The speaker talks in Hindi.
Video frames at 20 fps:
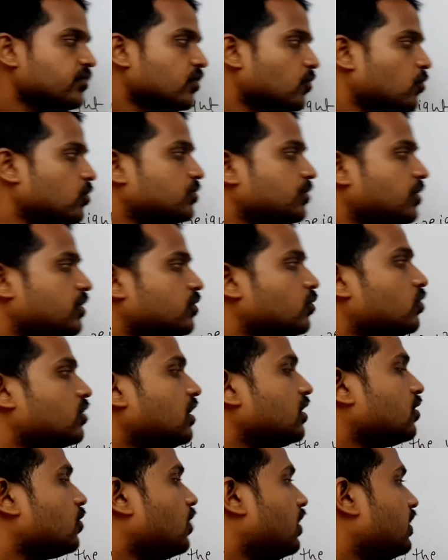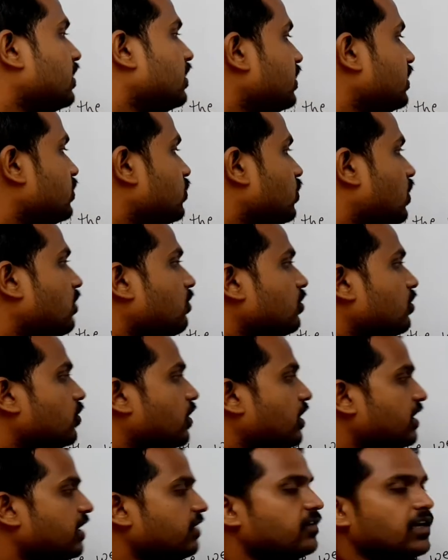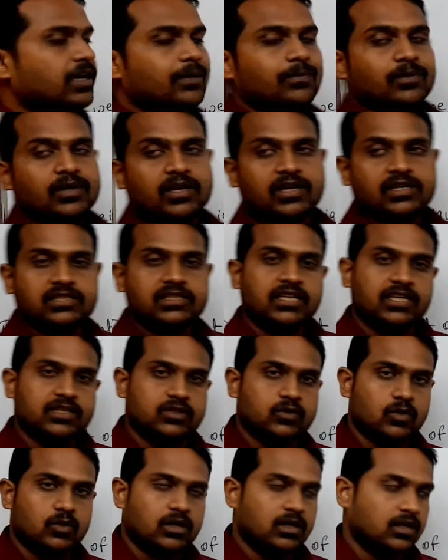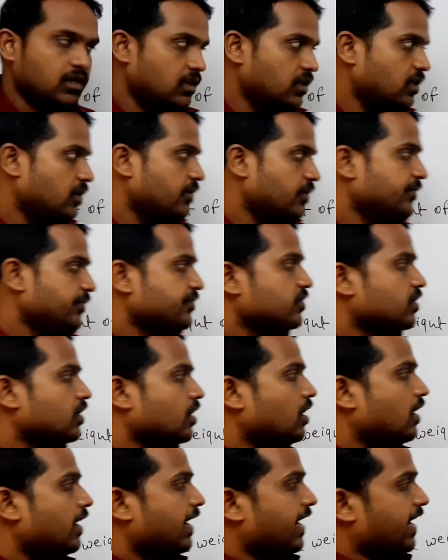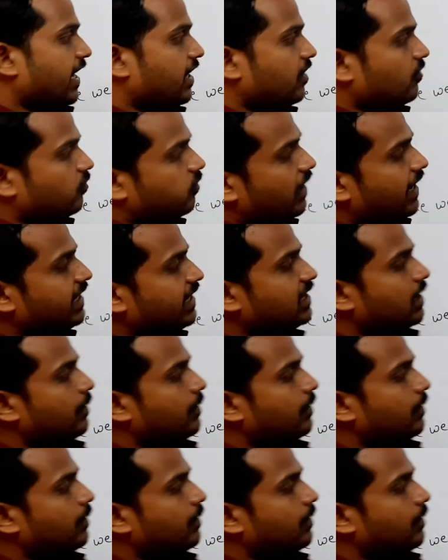उसमें टोटल क्वांटिटी जो है वो 25 फाइव के जी है सुगर की एंड फाइन द